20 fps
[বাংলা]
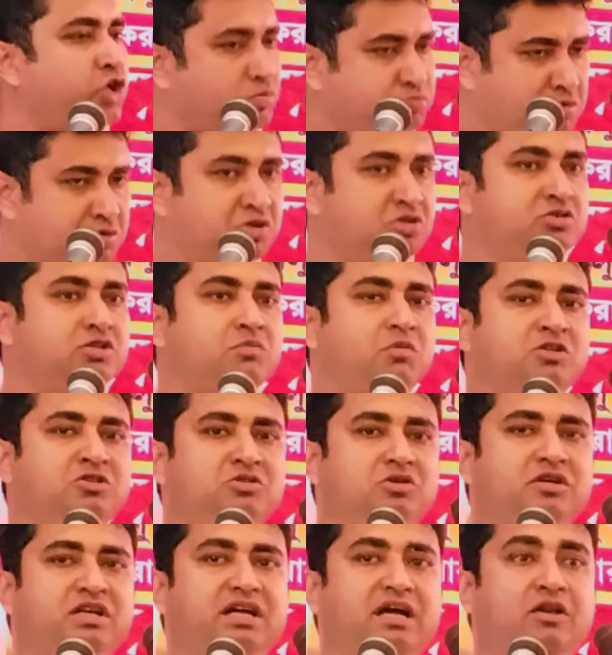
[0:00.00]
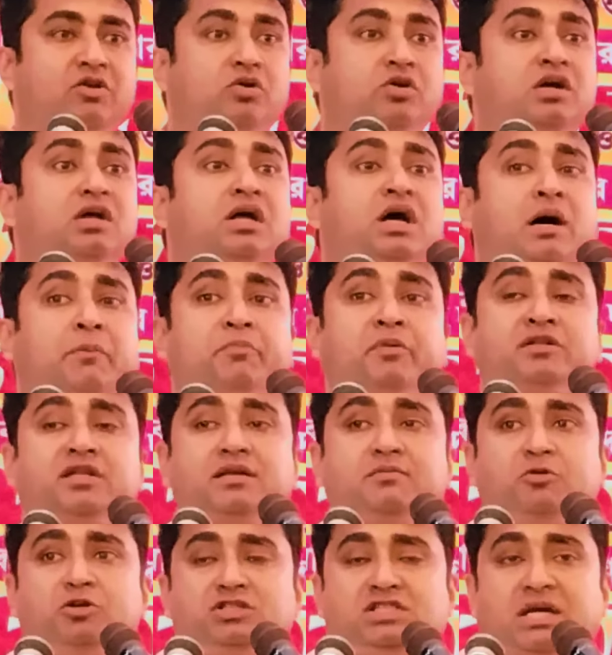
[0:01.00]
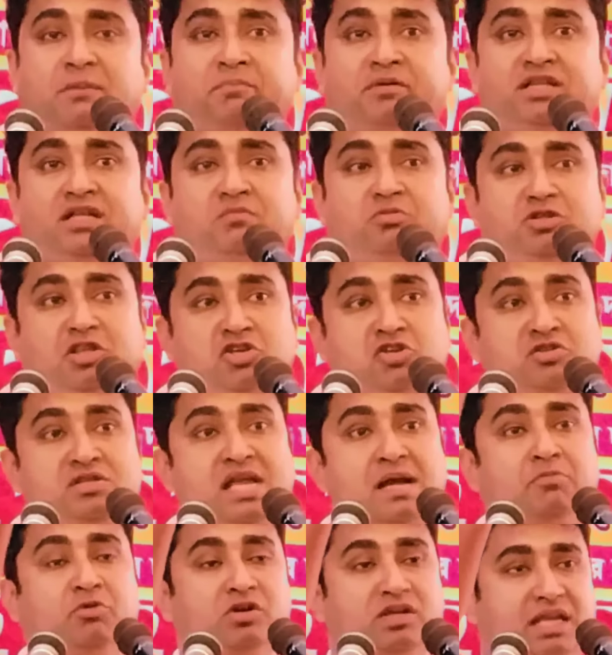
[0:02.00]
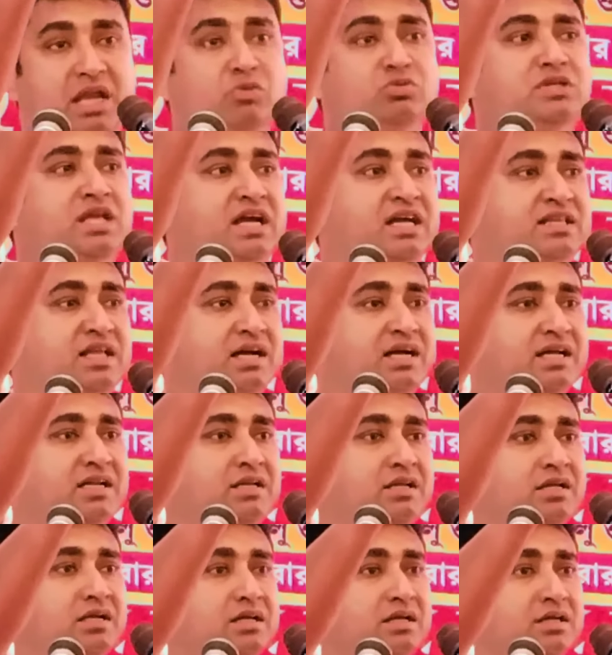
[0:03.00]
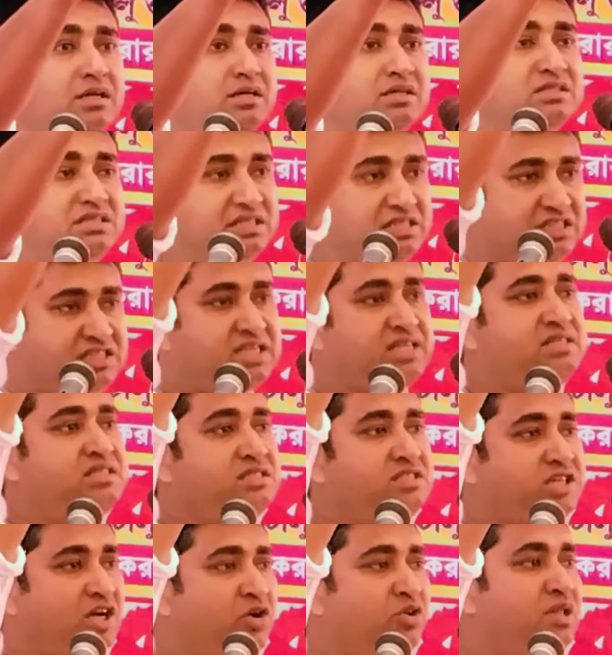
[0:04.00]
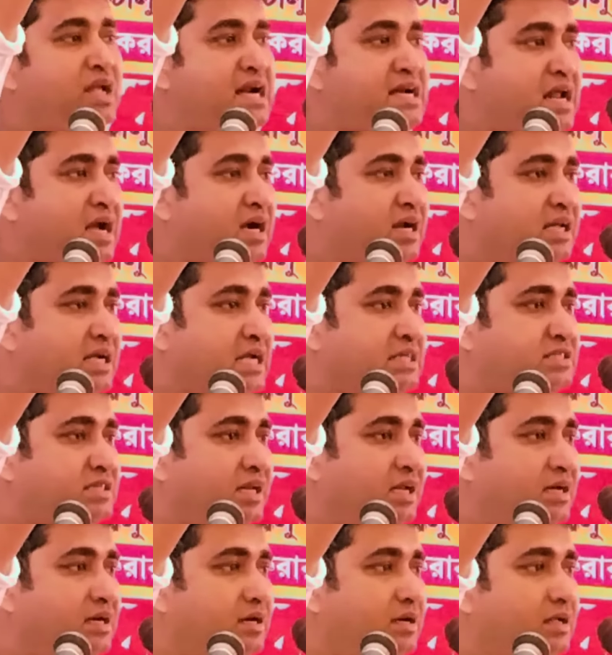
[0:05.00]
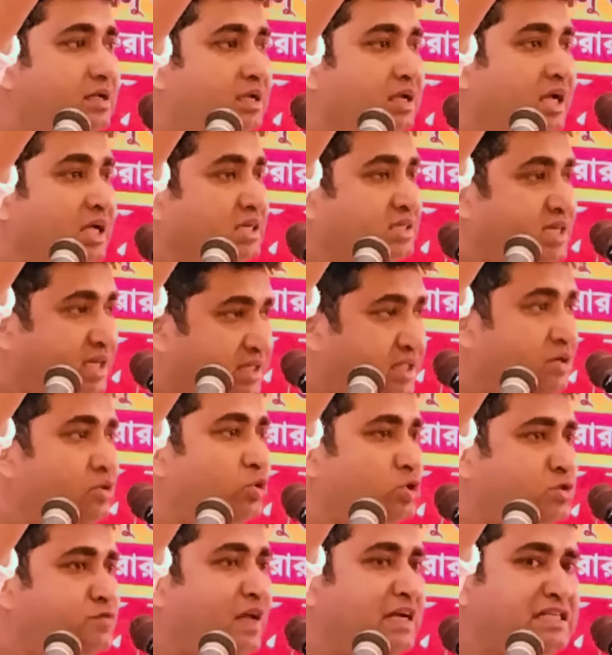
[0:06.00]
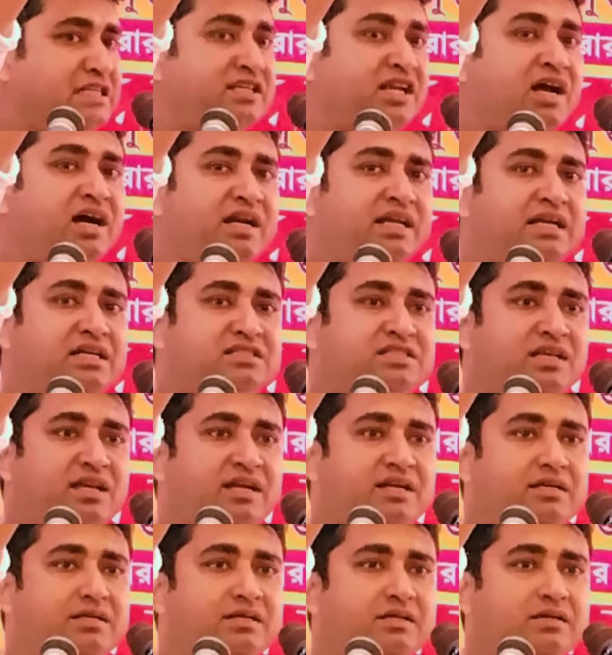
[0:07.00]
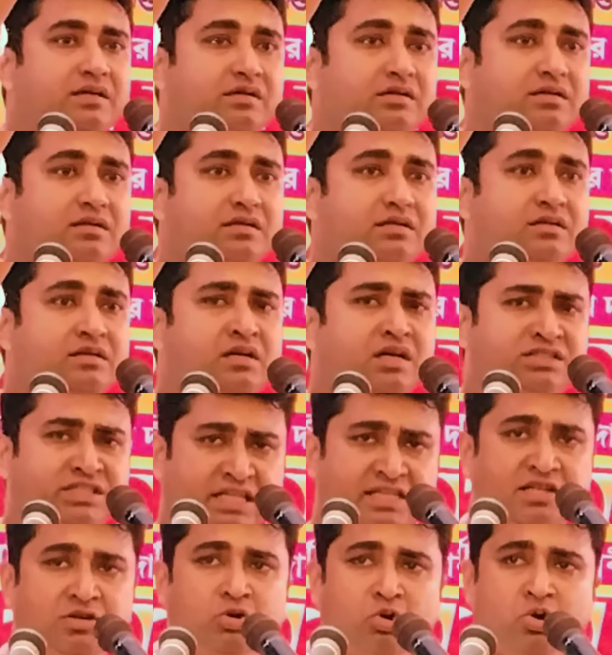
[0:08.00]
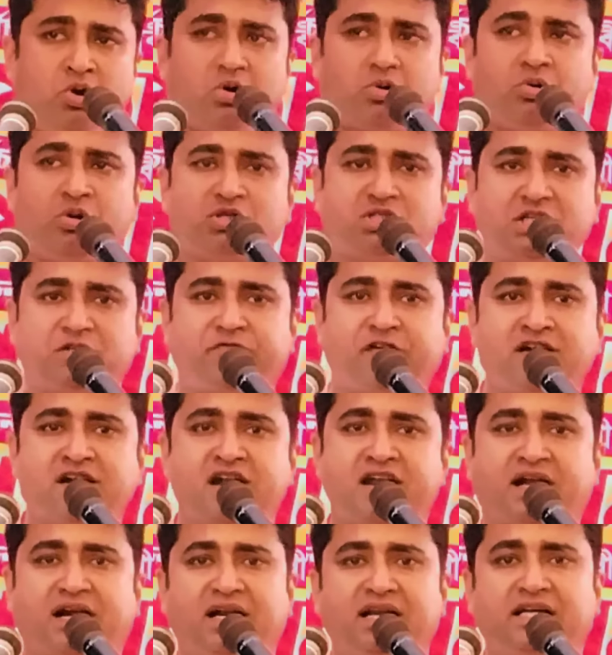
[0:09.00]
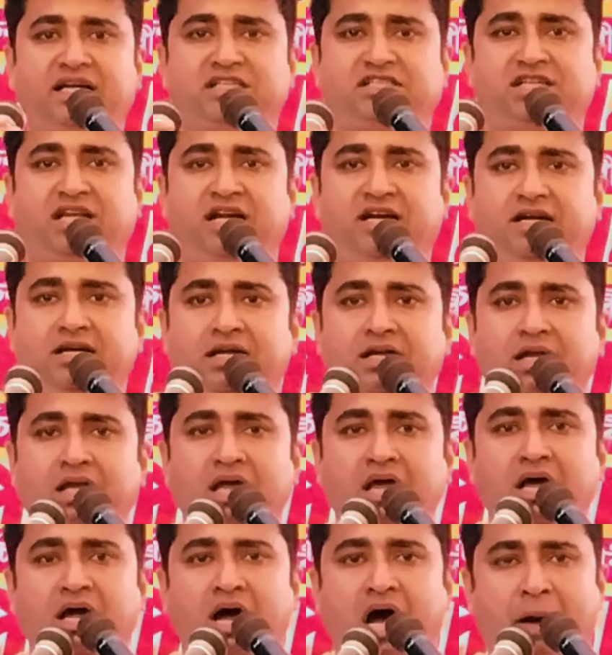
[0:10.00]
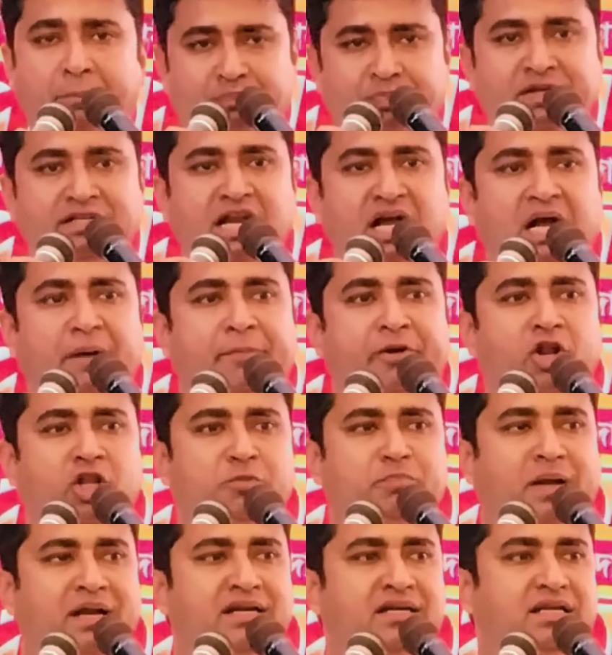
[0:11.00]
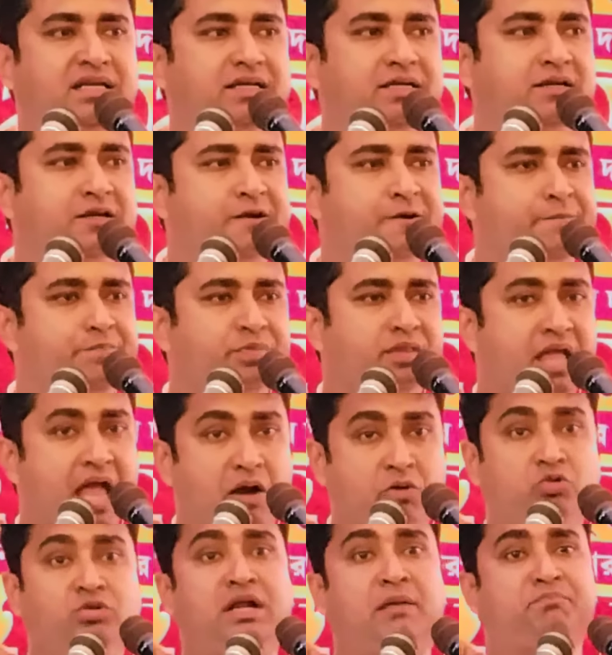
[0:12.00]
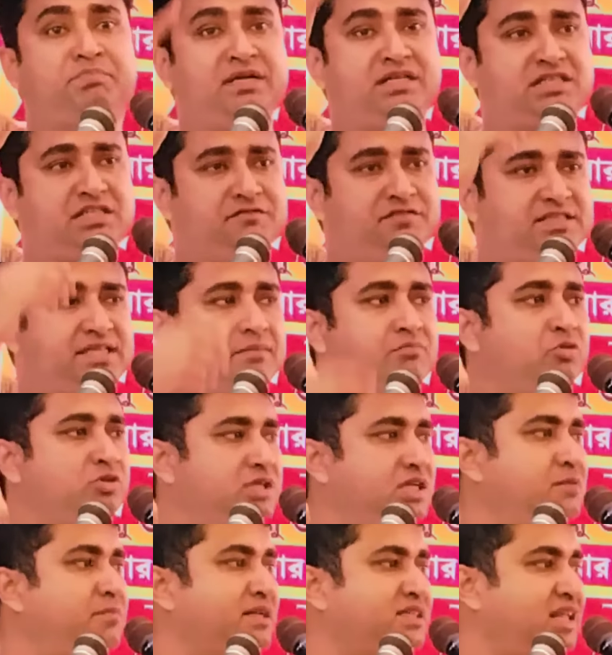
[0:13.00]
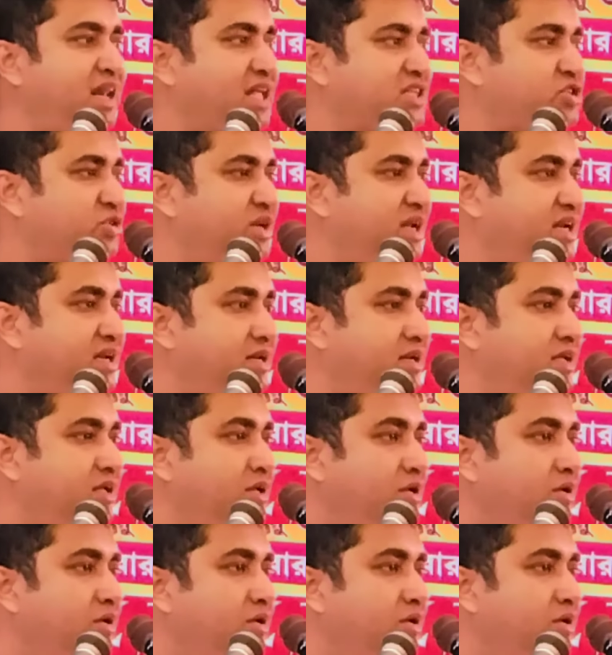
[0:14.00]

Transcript: সব তদন্ত বন্ধ হয়ে গেল আপনাদের বলছি আপনাদের মতো যদি এমন কেউ থেকে থাকেন যিনি সেদিন সারদায় টাকা রেখেছিলেন সেদিন রোজভ্যালিতে টাকা রেখেছিলেন সেদিন অন্য কোনো চিটফান্ডে টাকা রেখেছিলেন আপনি টাকা ফেরত পাননি এখন আপনি টিভিতে মোদির বাতেলা শোনেন